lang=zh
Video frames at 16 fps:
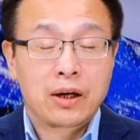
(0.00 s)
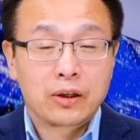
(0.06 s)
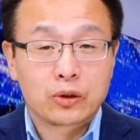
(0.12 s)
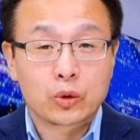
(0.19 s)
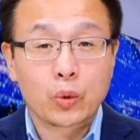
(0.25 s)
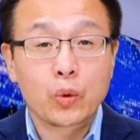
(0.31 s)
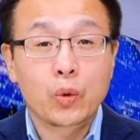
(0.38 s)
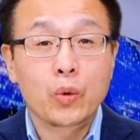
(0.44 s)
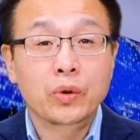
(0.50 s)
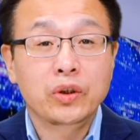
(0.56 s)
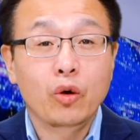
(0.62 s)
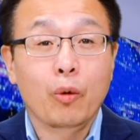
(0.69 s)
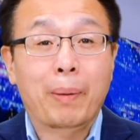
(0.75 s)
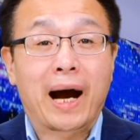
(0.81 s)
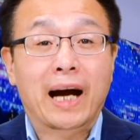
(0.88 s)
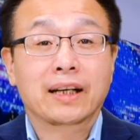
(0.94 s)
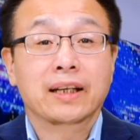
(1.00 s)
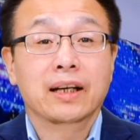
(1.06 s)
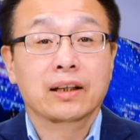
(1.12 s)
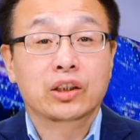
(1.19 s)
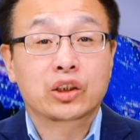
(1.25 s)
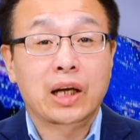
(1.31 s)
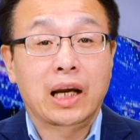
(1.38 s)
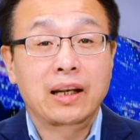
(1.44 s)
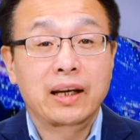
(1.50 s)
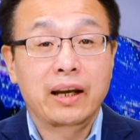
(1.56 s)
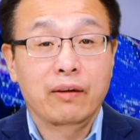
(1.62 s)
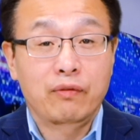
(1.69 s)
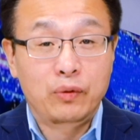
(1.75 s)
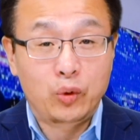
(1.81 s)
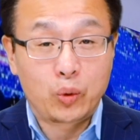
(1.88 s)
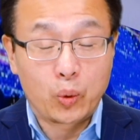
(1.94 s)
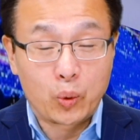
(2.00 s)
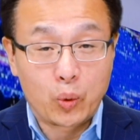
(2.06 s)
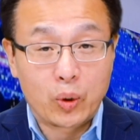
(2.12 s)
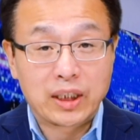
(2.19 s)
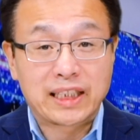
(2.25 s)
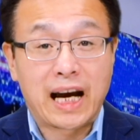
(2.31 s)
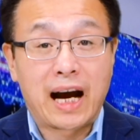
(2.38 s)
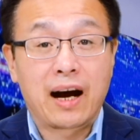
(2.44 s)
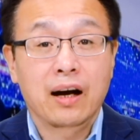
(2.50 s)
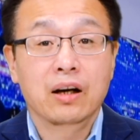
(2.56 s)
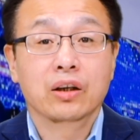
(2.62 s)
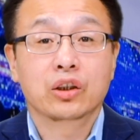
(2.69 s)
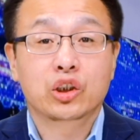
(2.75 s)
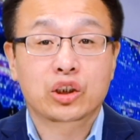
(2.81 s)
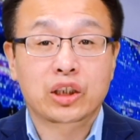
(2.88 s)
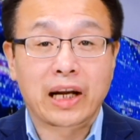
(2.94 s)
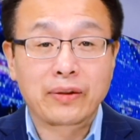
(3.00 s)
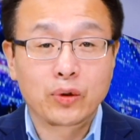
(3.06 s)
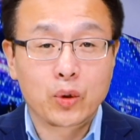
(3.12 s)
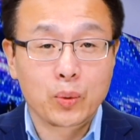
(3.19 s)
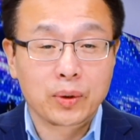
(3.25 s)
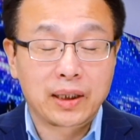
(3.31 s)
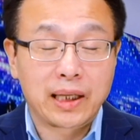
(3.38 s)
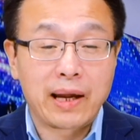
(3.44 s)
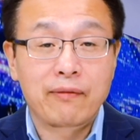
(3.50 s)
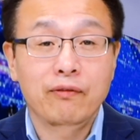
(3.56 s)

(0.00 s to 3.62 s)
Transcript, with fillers: 中共又把这个煽裂分动国家和煽动颠